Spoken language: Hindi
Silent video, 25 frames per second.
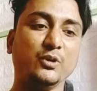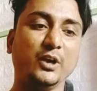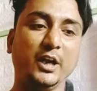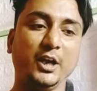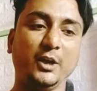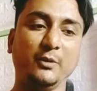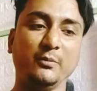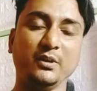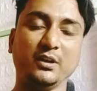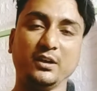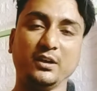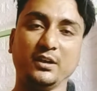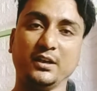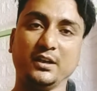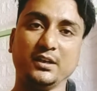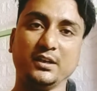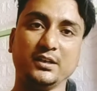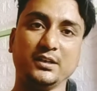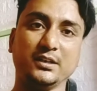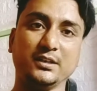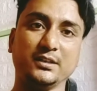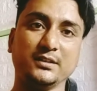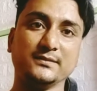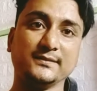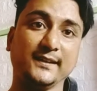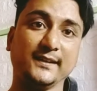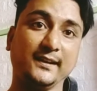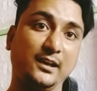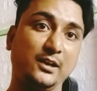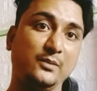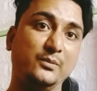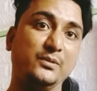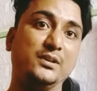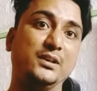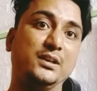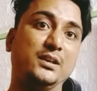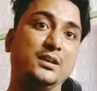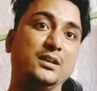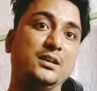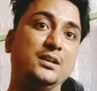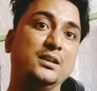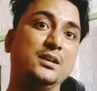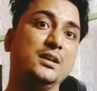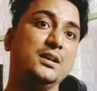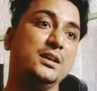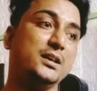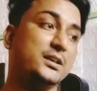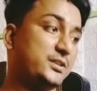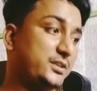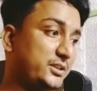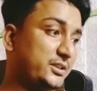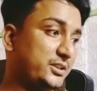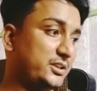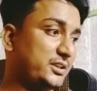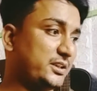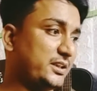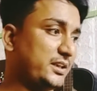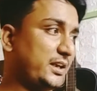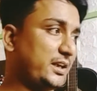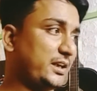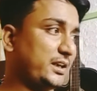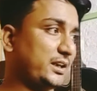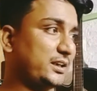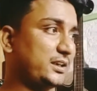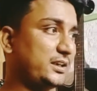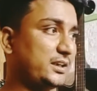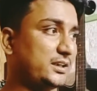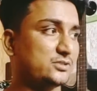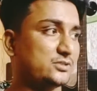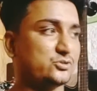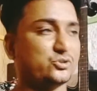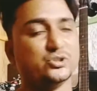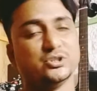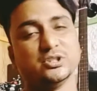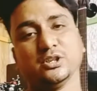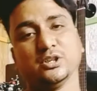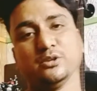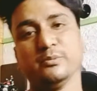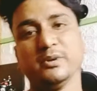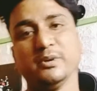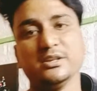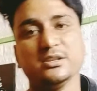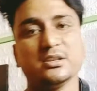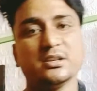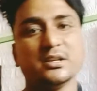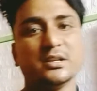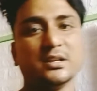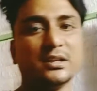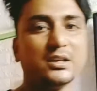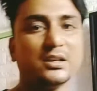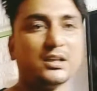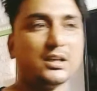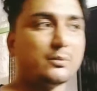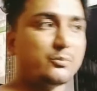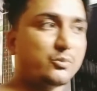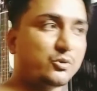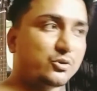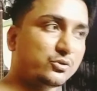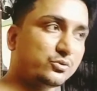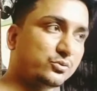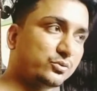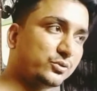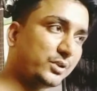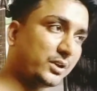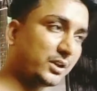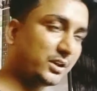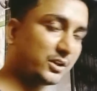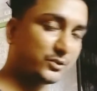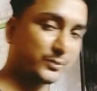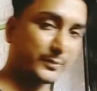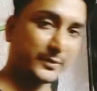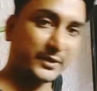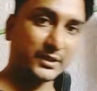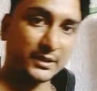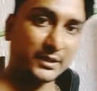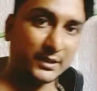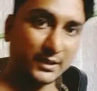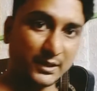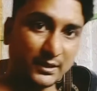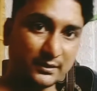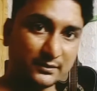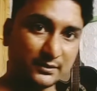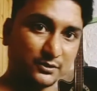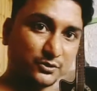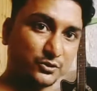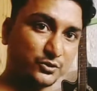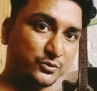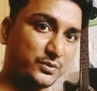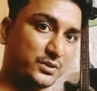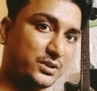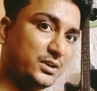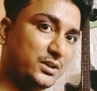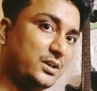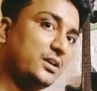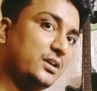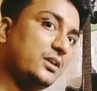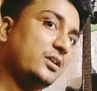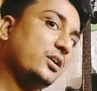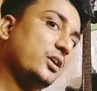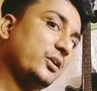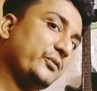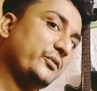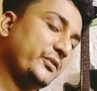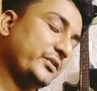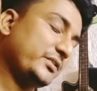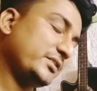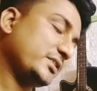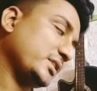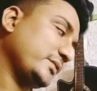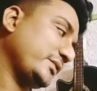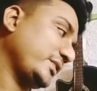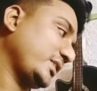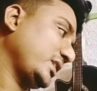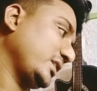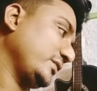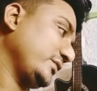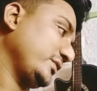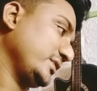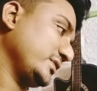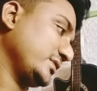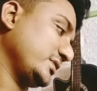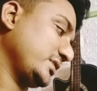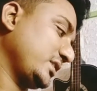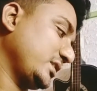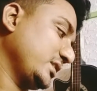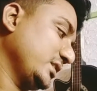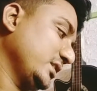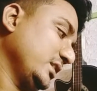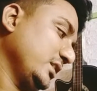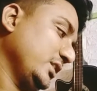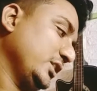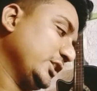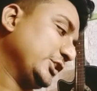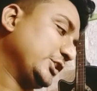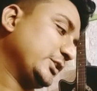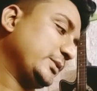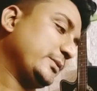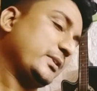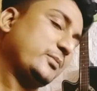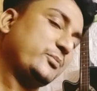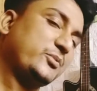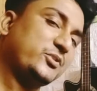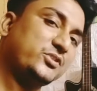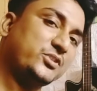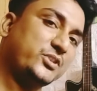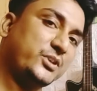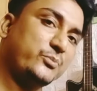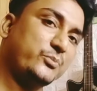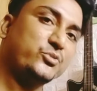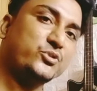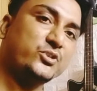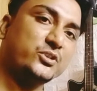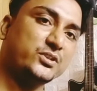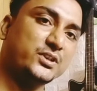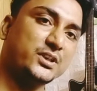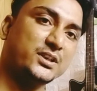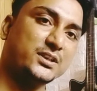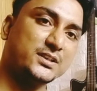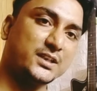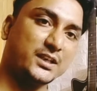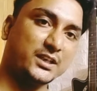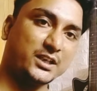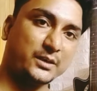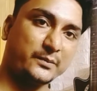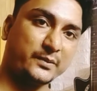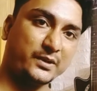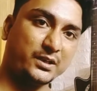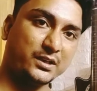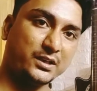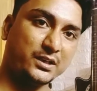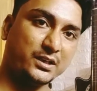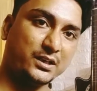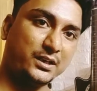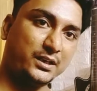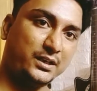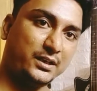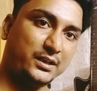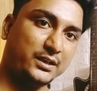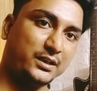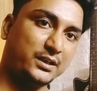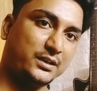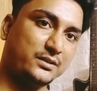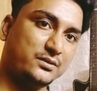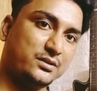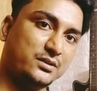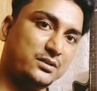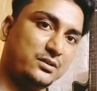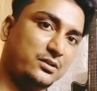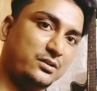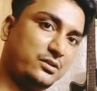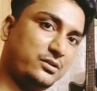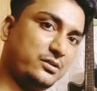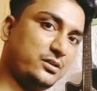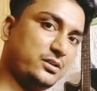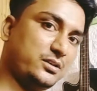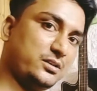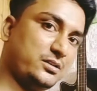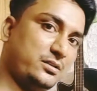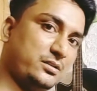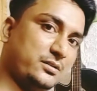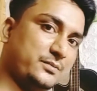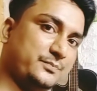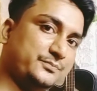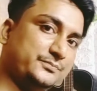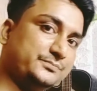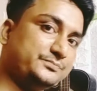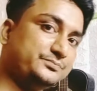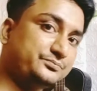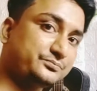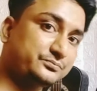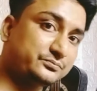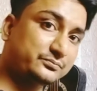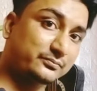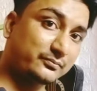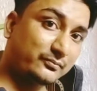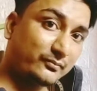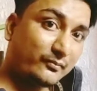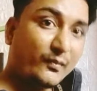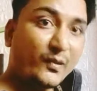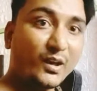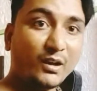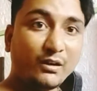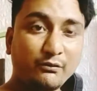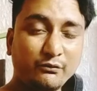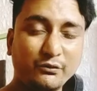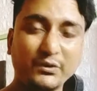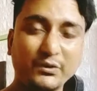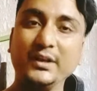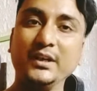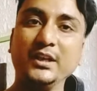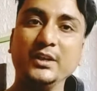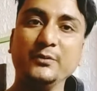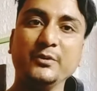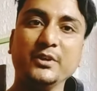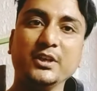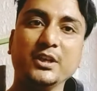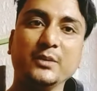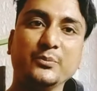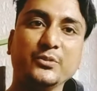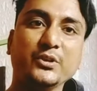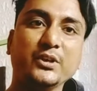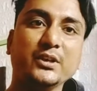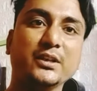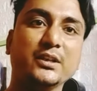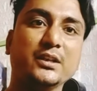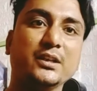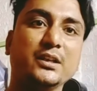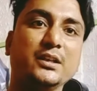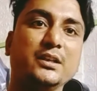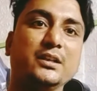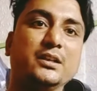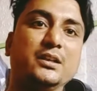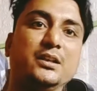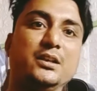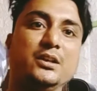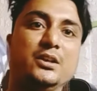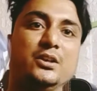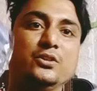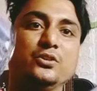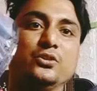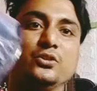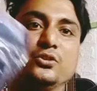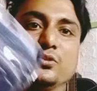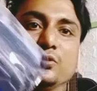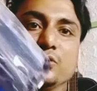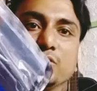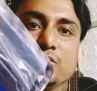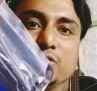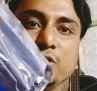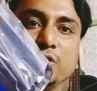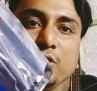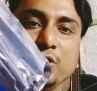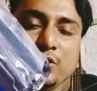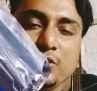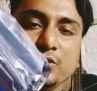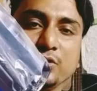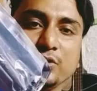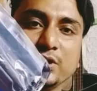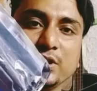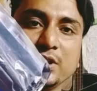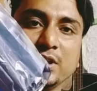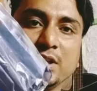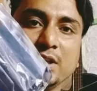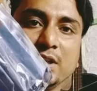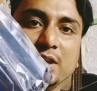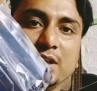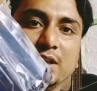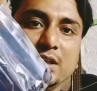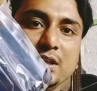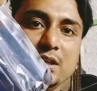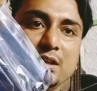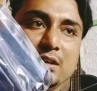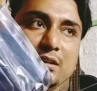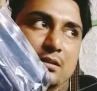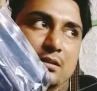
गाइड भी करेंगे ठीक है सलाह भी देंगे चीज़ें दिखाएंगे ये कुछ जल्दबाजी नहीं है कि आप बोलो दूसरा कस्टमर देखना ऐसा कुछ भी और व्यवस्था भी काफ़ी अच्छी है तो वहाँ पे सी एम सी से ही जाके मैंने ये ली ठीक है और वन टी बी की अपना ये ली तो दोनों की ही